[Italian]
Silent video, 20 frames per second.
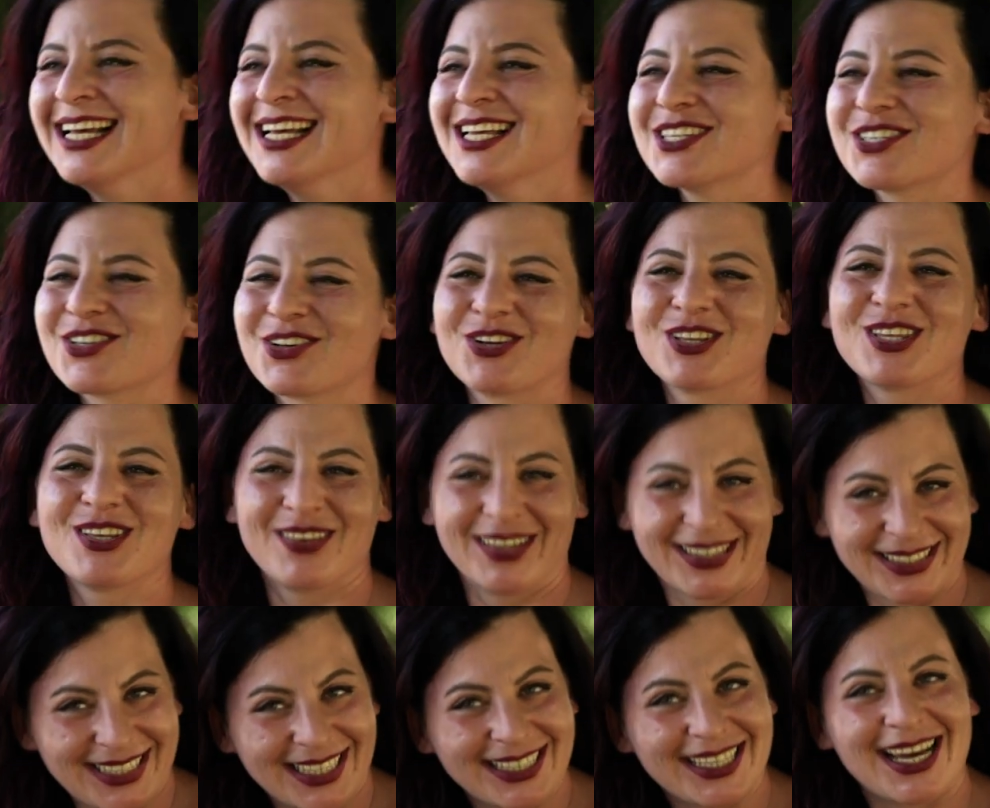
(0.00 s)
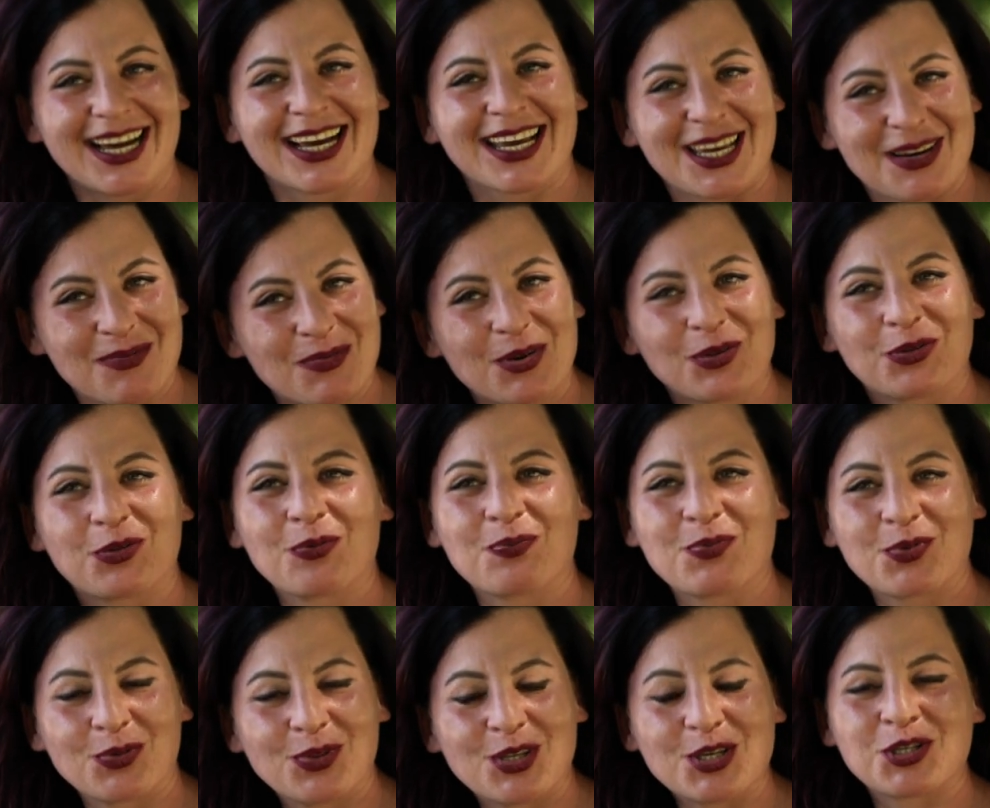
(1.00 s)
Sono diventata anche molto
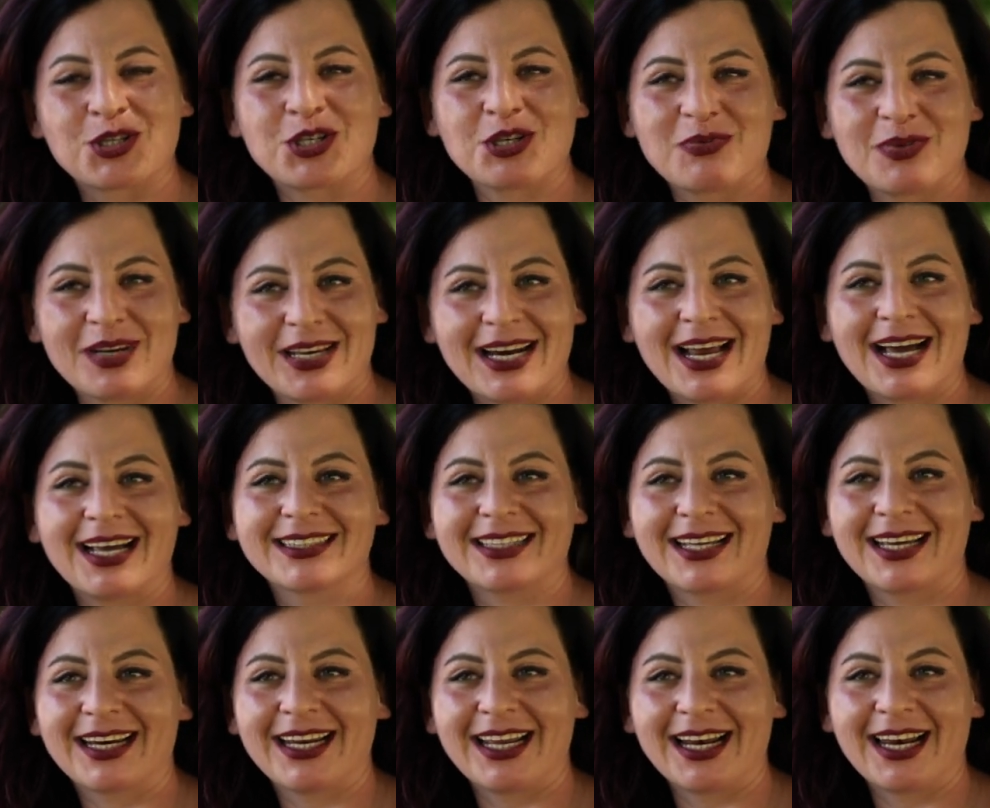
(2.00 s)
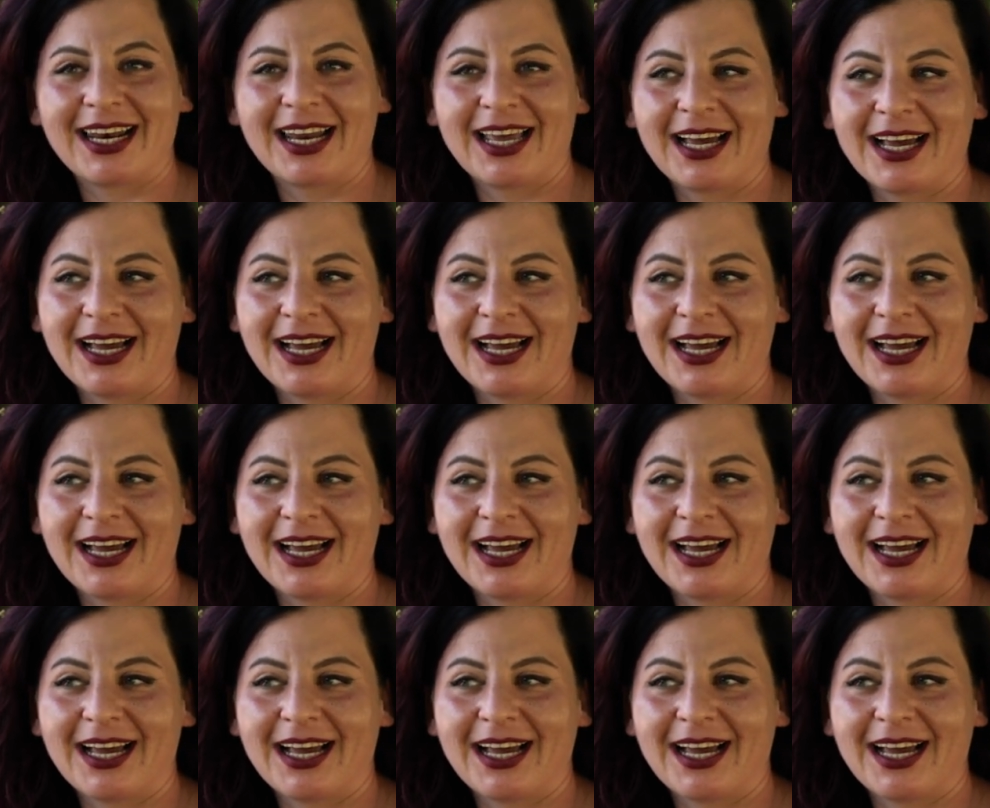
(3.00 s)
più disciplinata nel,